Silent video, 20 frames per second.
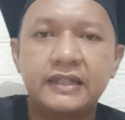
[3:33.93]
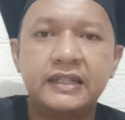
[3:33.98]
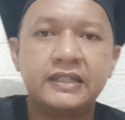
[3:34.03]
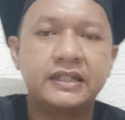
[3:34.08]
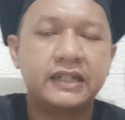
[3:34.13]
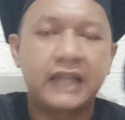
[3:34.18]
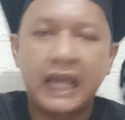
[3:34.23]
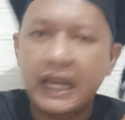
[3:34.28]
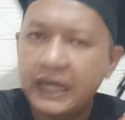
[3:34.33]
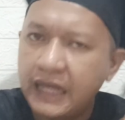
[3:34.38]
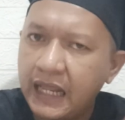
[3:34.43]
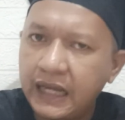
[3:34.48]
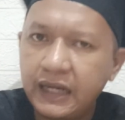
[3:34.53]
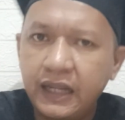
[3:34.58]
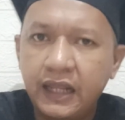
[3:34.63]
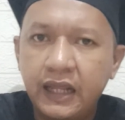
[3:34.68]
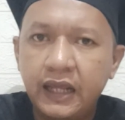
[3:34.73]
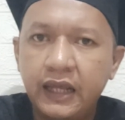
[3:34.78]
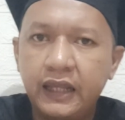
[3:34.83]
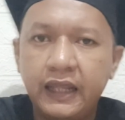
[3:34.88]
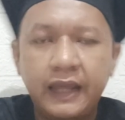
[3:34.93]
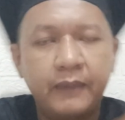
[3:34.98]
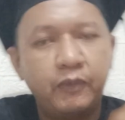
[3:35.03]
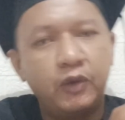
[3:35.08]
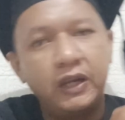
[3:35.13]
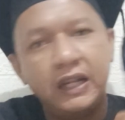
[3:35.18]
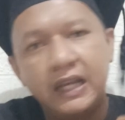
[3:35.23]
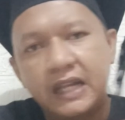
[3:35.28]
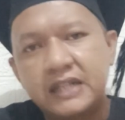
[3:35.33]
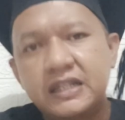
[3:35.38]
Sisi kanan ya
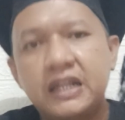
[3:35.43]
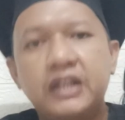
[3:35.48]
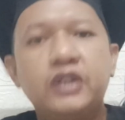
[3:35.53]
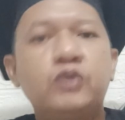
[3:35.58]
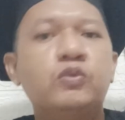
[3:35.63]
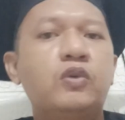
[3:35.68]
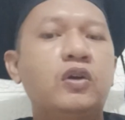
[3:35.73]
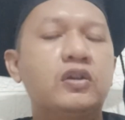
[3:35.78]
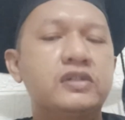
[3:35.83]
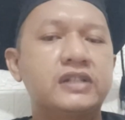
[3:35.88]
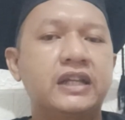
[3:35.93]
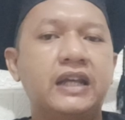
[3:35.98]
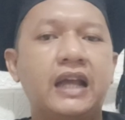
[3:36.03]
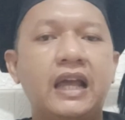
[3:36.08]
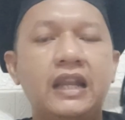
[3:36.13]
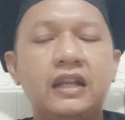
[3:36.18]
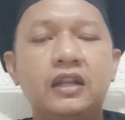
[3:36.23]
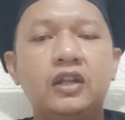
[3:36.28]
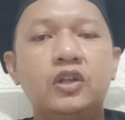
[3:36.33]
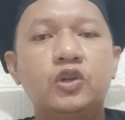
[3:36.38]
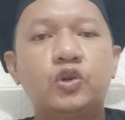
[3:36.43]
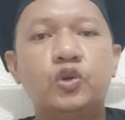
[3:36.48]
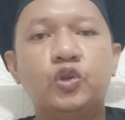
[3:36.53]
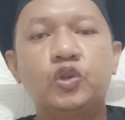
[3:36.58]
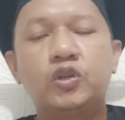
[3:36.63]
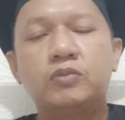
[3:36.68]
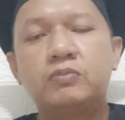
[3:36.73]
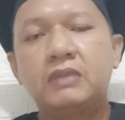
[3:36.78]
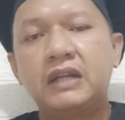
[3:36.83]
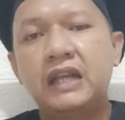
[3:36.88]
bolehlah Sandy Walsh ya kan
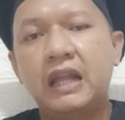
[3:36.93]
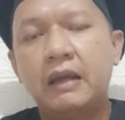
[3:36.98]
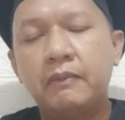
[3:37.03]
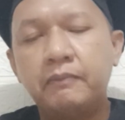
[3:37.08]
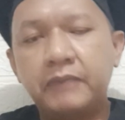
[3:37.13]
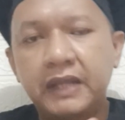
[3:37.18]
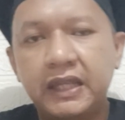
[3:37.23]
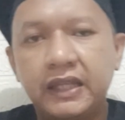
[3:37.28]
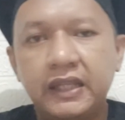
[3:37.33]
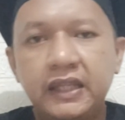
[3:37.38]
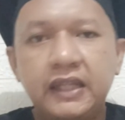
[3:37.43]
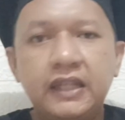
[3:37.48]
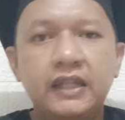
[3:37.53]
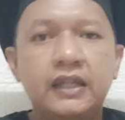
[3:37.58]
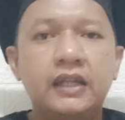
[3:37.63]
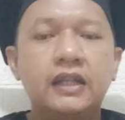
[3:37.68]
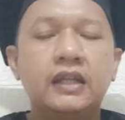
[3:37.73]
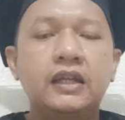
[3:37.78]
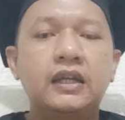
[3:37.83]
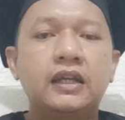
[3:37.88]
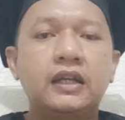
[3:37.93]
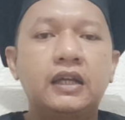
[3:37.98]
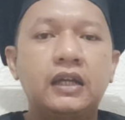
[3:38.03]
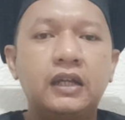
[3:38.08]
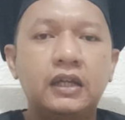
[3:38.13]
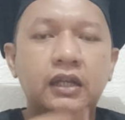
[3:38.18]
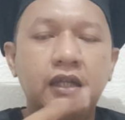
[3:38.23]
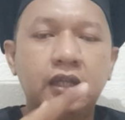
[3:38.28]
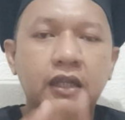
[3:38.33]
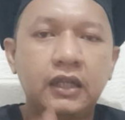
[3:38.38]
untuk mendampingi
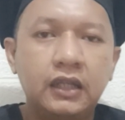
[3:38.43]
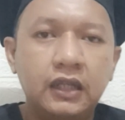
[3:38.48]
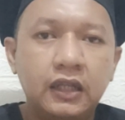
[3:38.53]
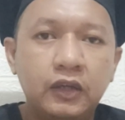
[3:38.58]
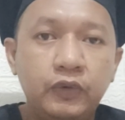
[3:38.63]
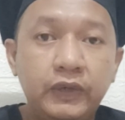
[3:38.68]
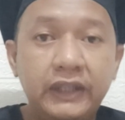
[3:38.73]
uh,